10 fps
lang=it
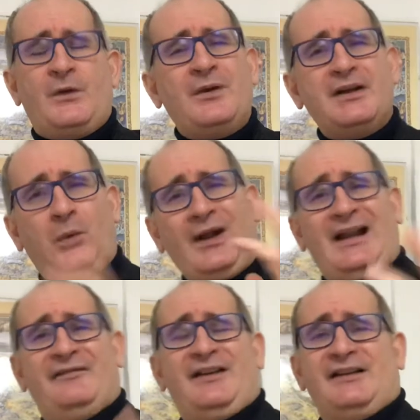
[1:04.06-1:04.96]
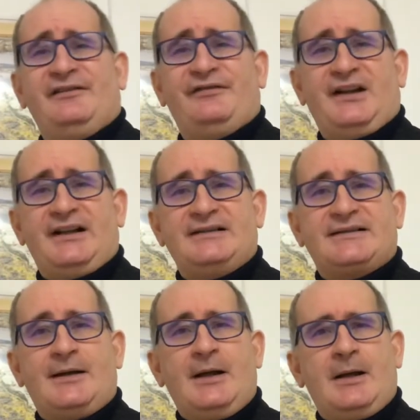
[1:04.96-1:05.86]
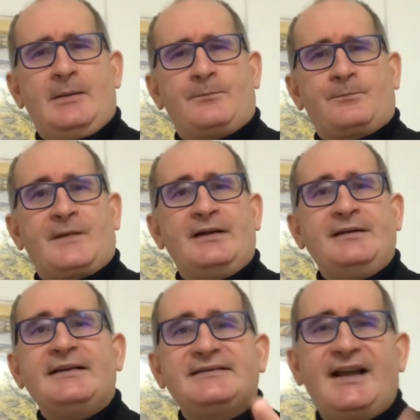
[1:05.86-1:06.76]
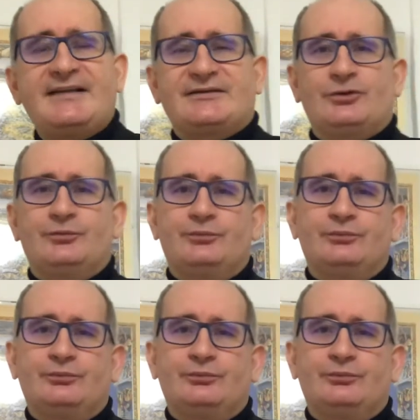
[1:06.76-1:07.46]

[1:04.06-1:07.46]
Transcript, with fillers: Quindi qual è la vera differenza? Te stesso.